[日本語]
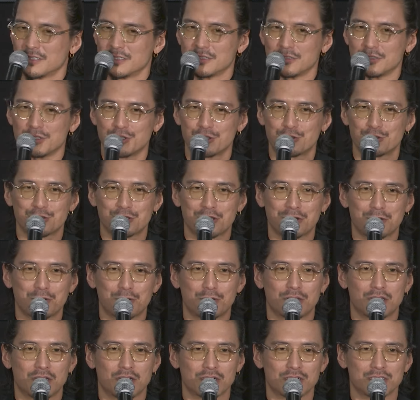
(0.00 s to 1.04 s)
20年後
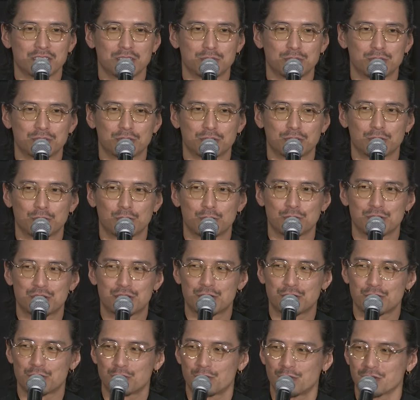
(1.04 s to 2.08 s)
はなんか自分の農
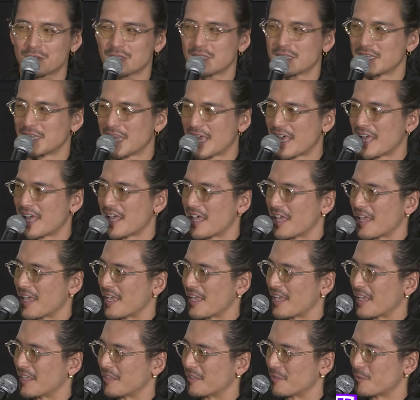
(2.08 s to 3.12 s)
地を持って
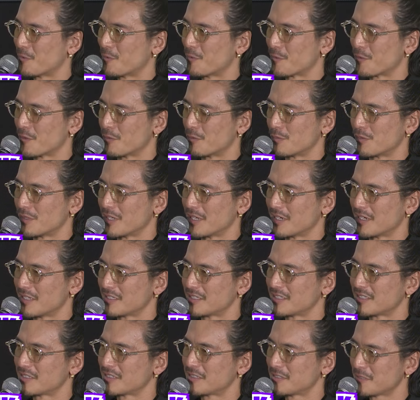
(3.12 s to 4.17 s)
農業もやり
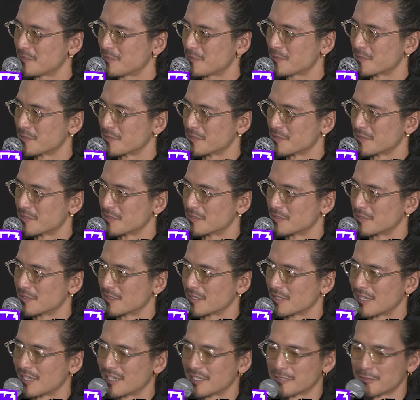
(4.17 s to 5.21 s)
つつ
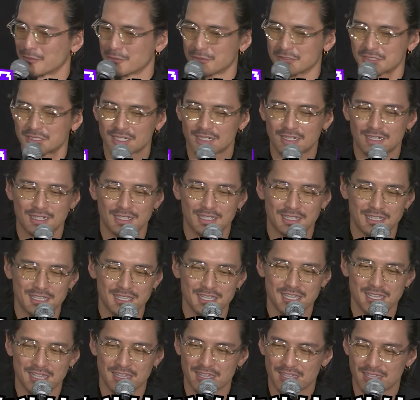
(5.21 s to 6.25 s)
芸能の世界
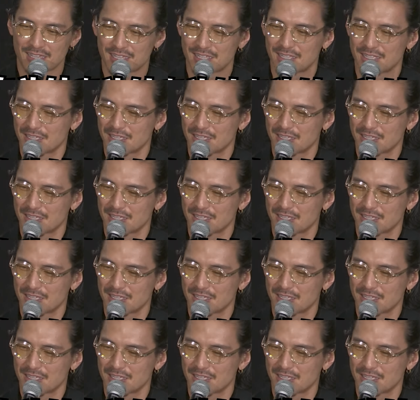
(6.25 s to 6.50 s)
で